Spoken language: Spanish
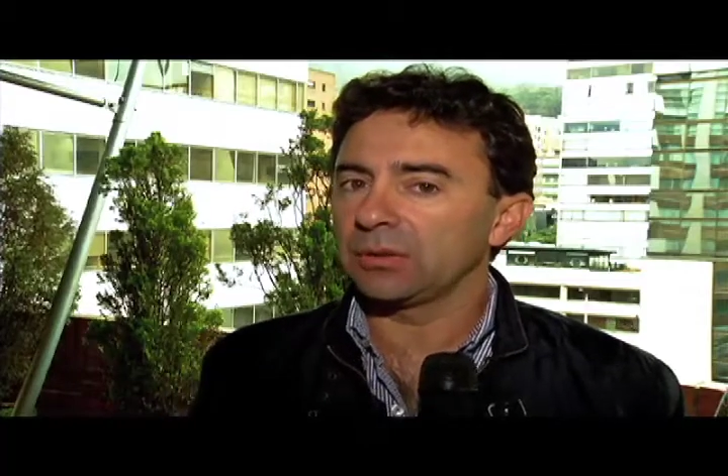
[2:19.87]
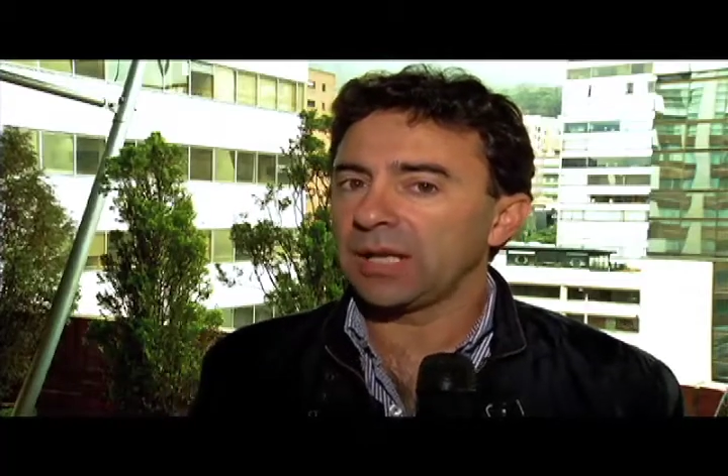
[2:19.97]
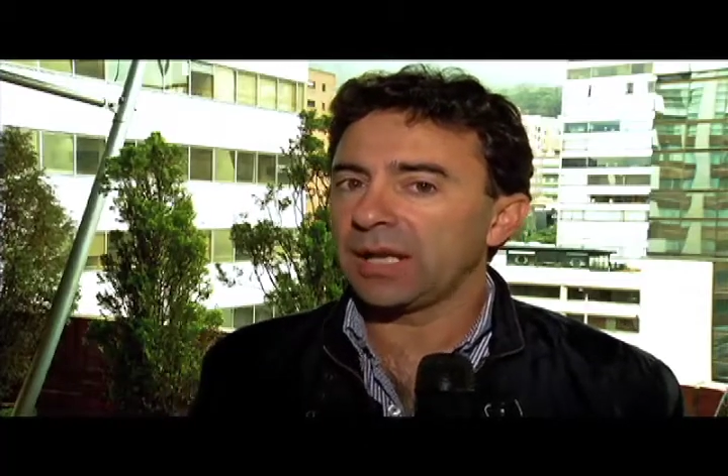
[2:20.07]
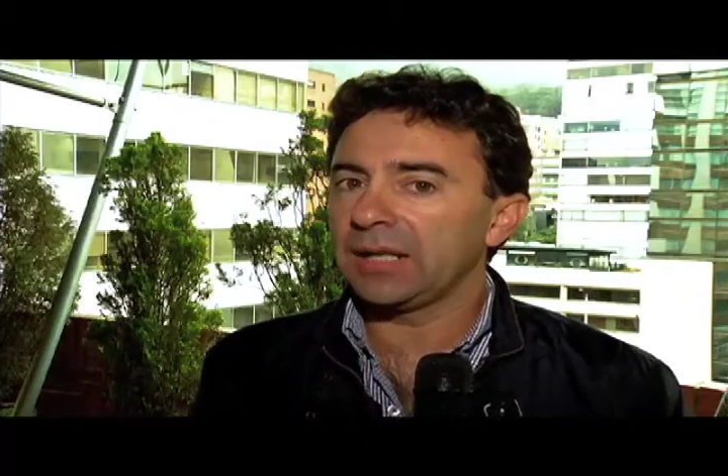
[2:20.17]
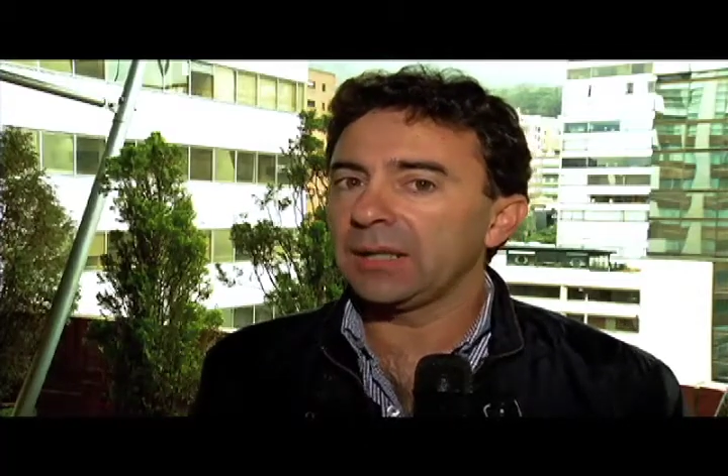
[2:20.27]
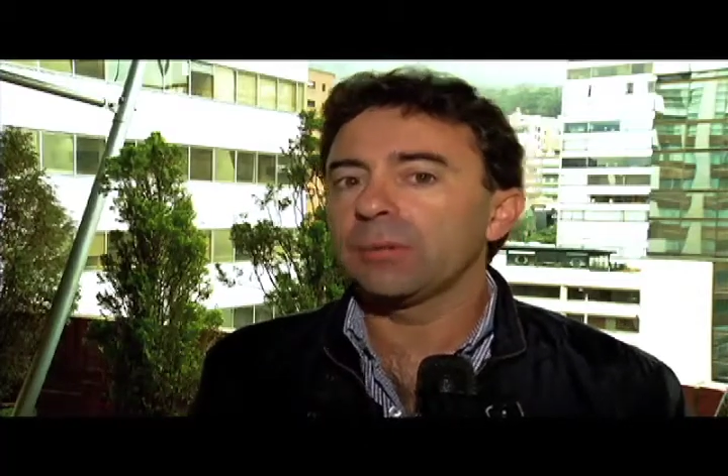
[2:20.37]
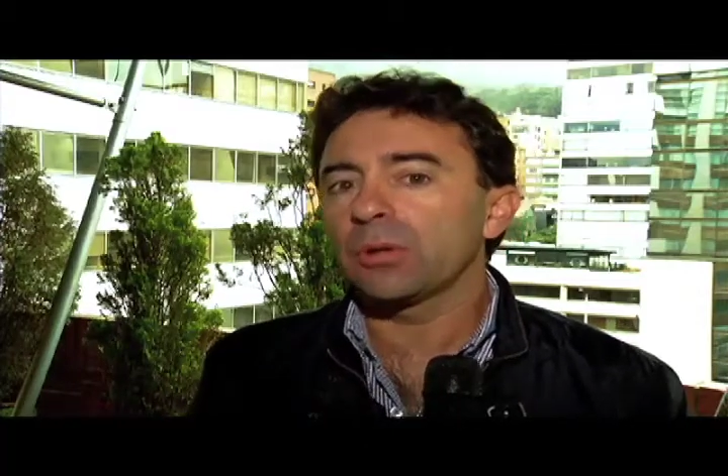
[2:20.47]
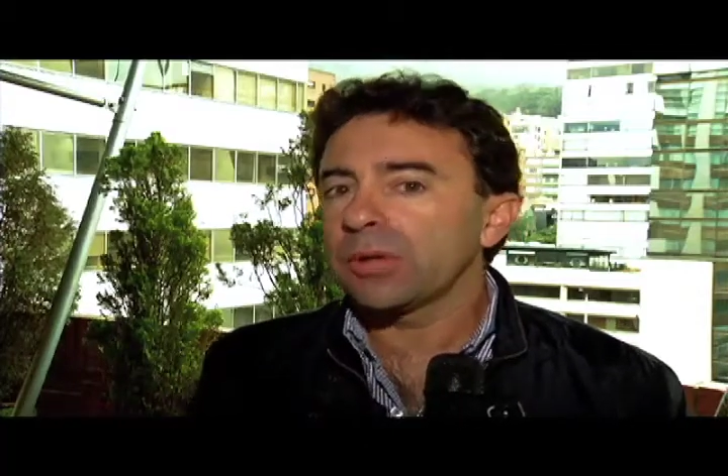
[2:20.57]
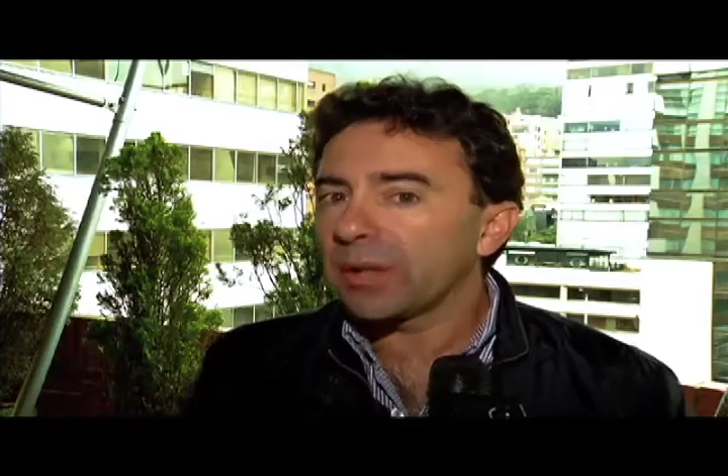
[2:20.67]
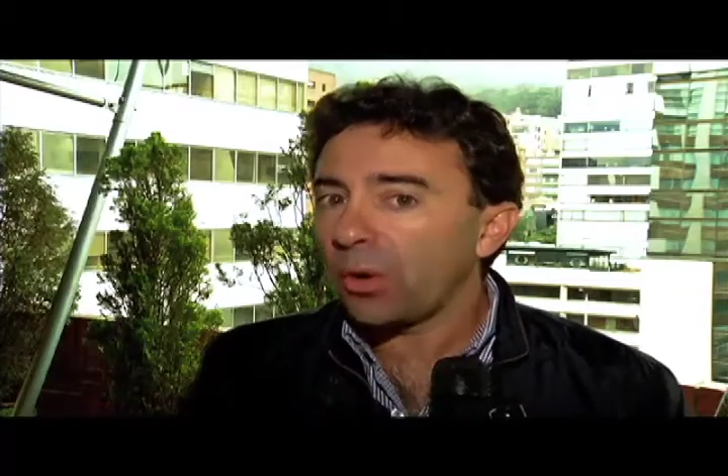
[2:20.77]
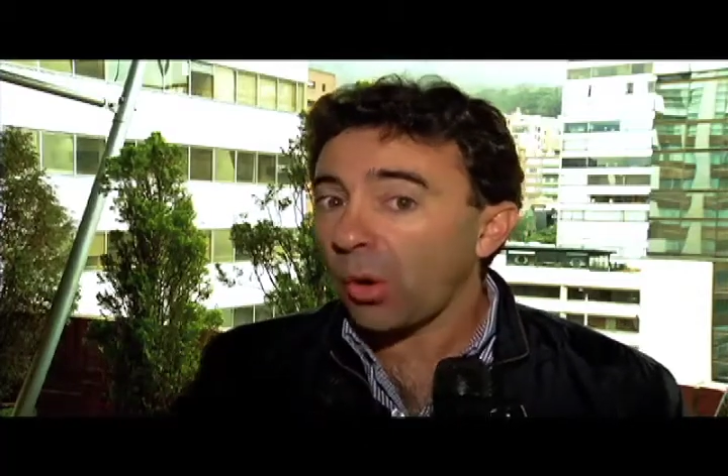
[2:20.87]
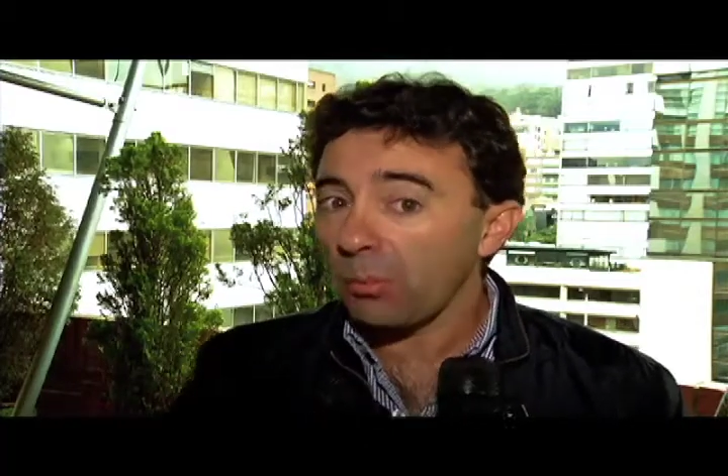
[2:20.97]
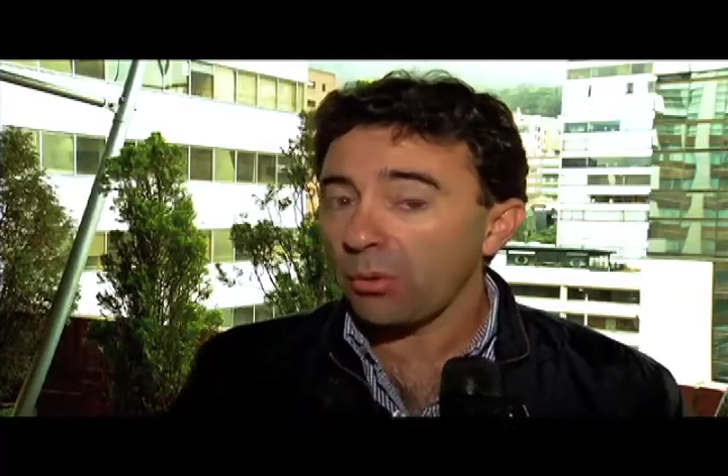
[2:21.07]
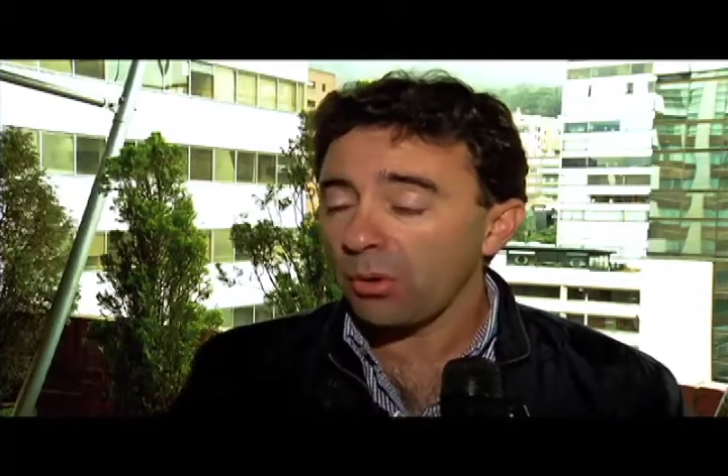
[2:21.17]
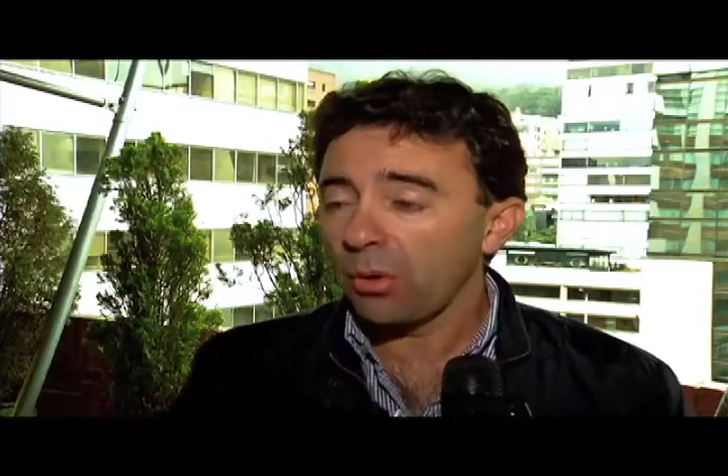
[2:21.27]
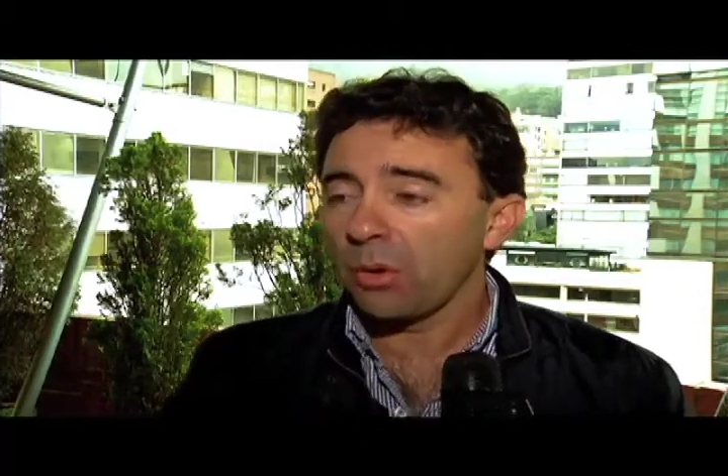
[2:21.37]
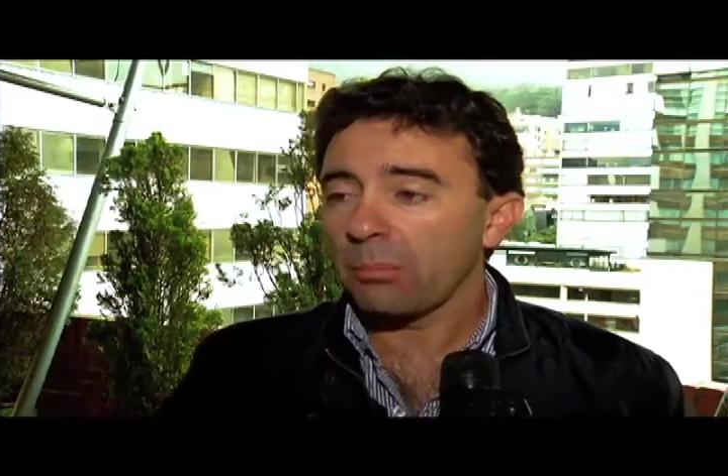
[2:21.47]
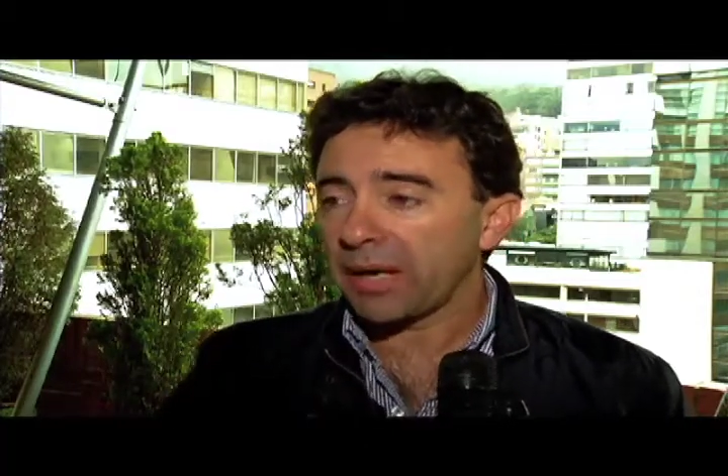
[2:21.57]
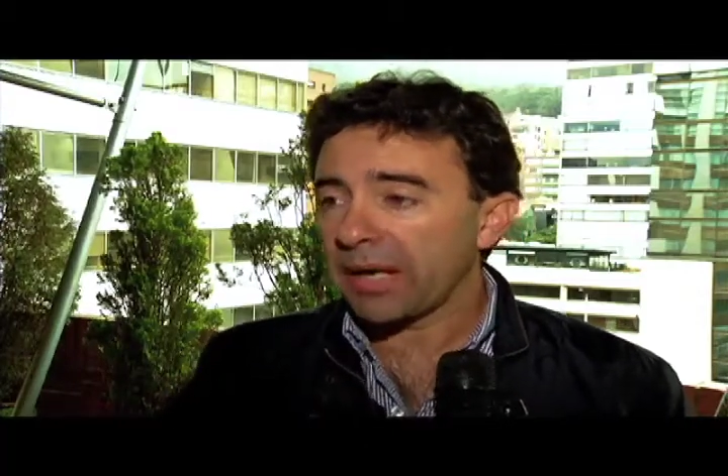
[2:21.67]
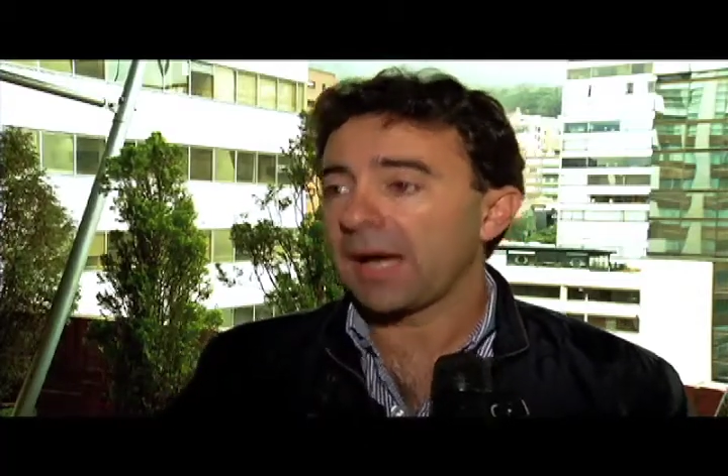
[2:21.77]
da el libro de cómo
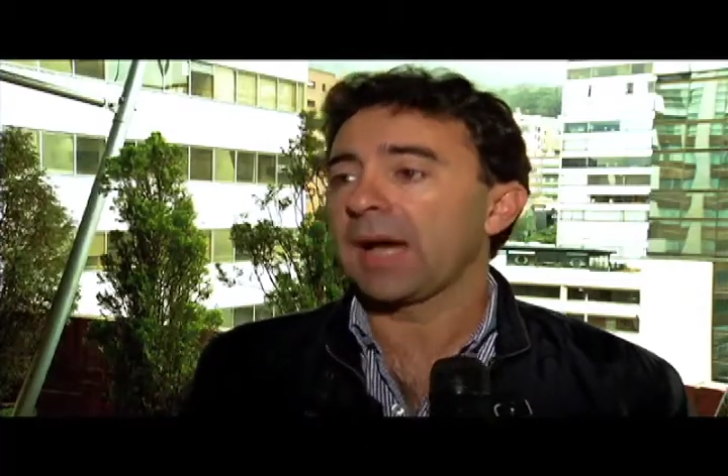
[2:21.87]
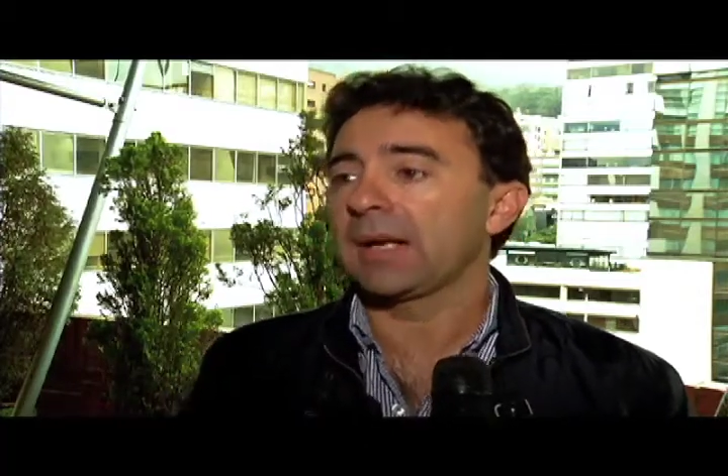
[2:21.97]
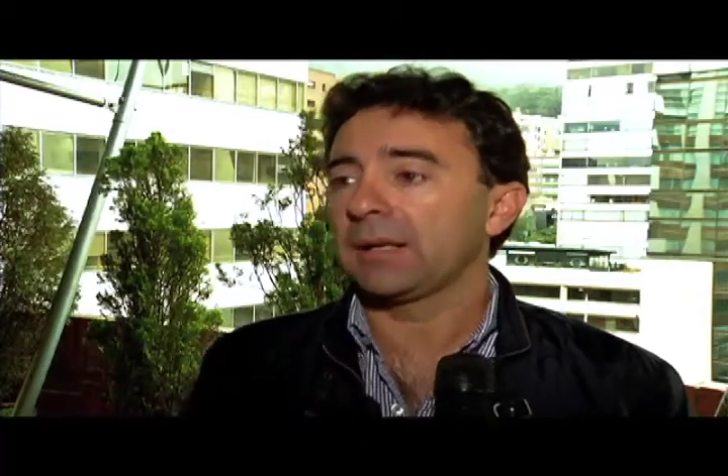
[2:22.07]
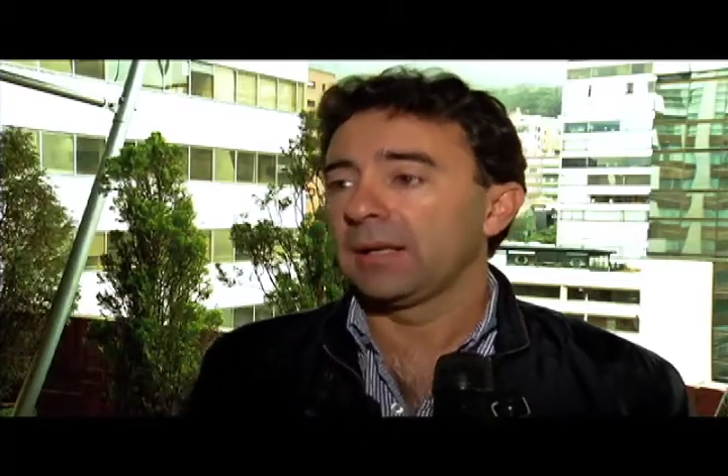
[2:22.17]
manejar